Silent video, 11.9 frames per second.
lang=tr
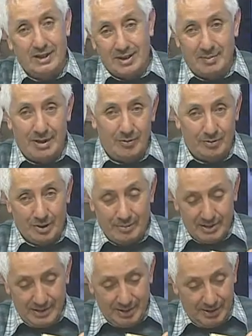kama ona
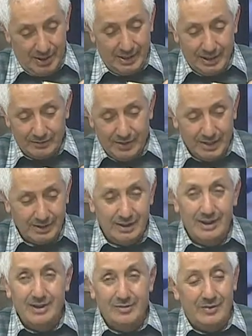benzer bir alet var.
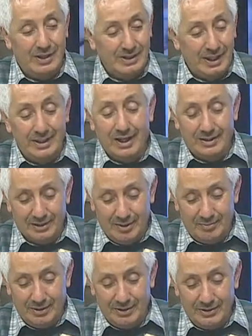Ve geriye
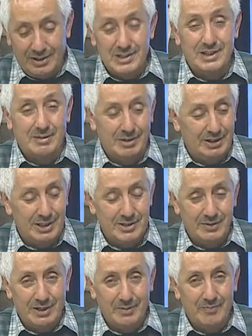kalan bir İslam
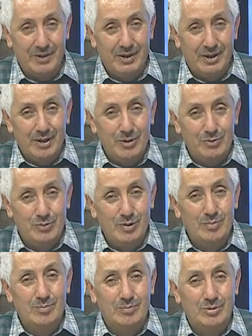alacası var.
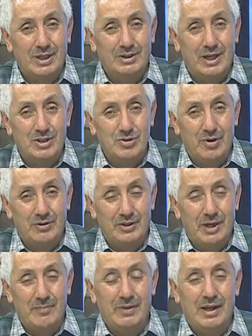Tüm bunlardan
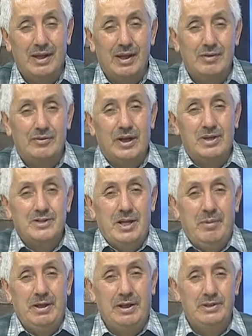sonra Fransız
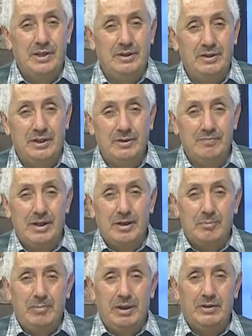emperyalistlerinin
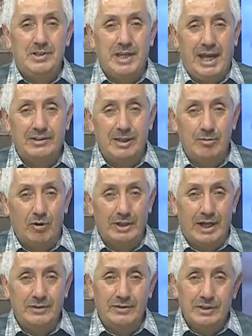bir set gibi
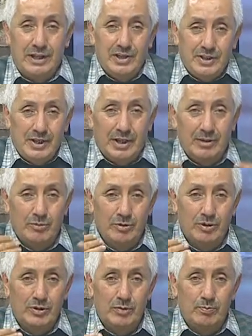olan geçitlerinin
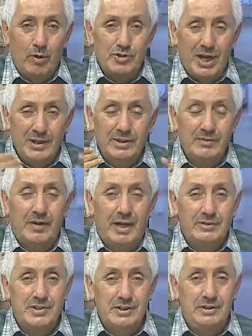bulunduğu Pozantı
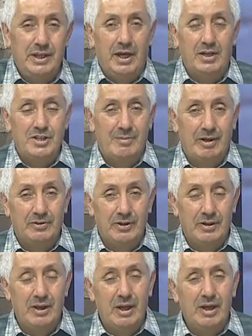Vadisi'ni niye
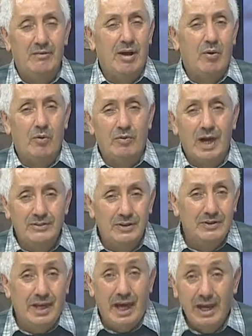aşamadığı ve o
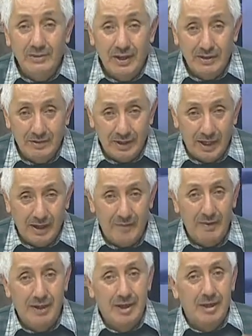vadinin her yerinde
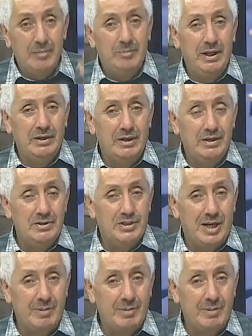bir çam